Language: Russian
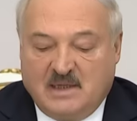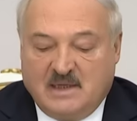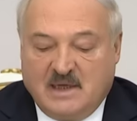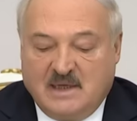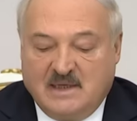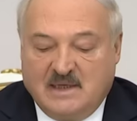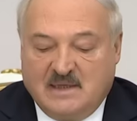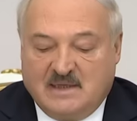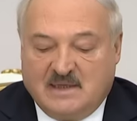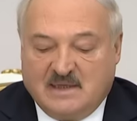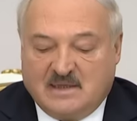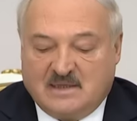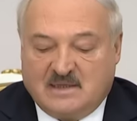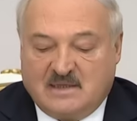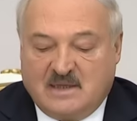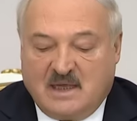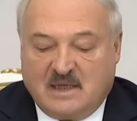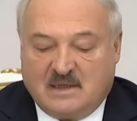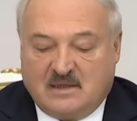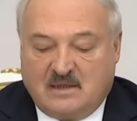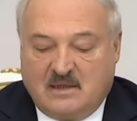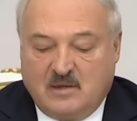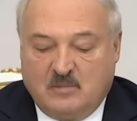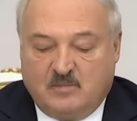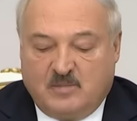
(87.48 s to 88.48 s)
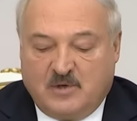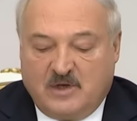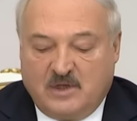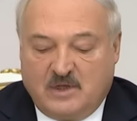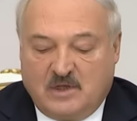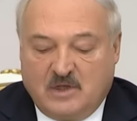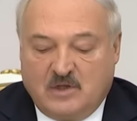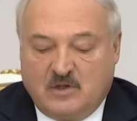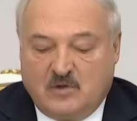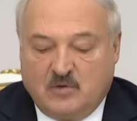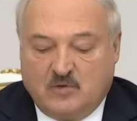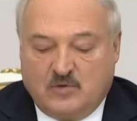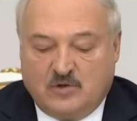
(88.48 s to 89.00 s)
на недостатки
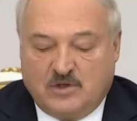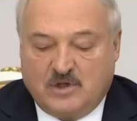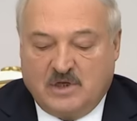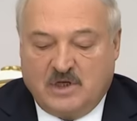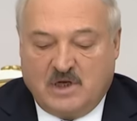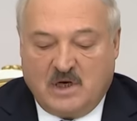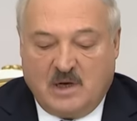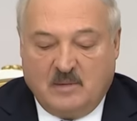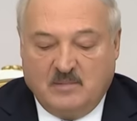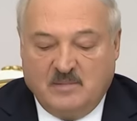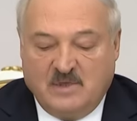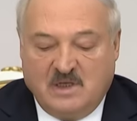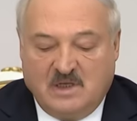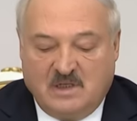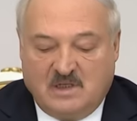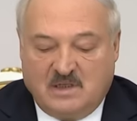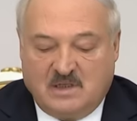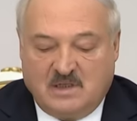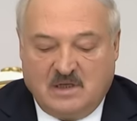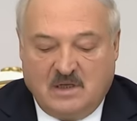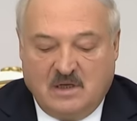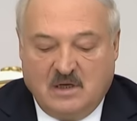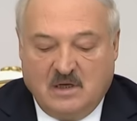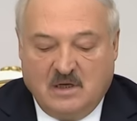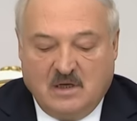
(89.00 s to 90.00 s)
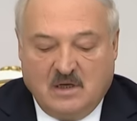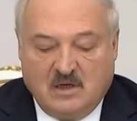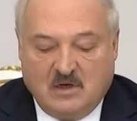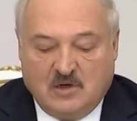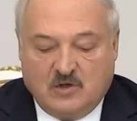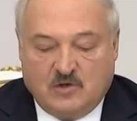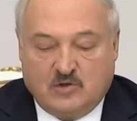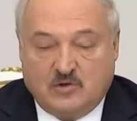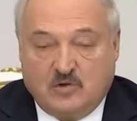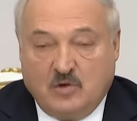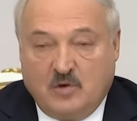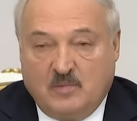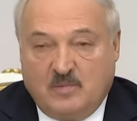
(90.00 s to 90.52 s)
предыдущих амнистий,
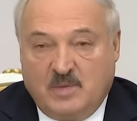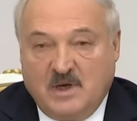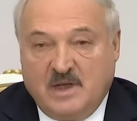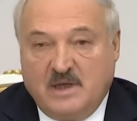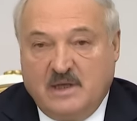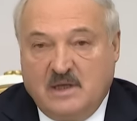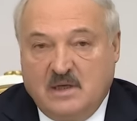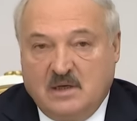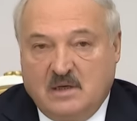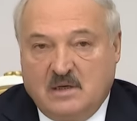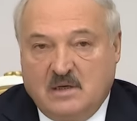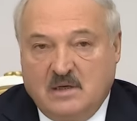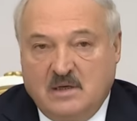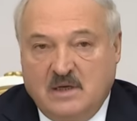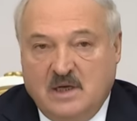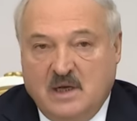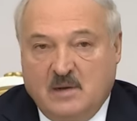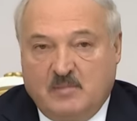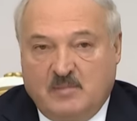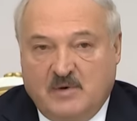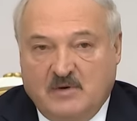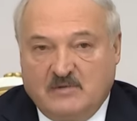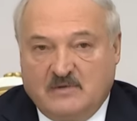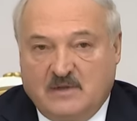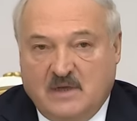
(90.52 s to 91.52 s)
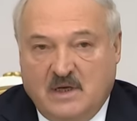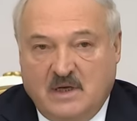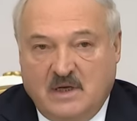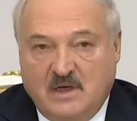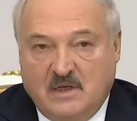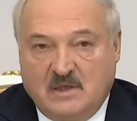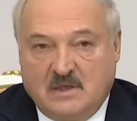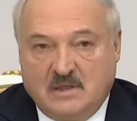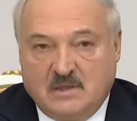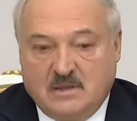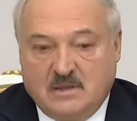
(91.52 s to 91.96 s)
чтобы их не повторить.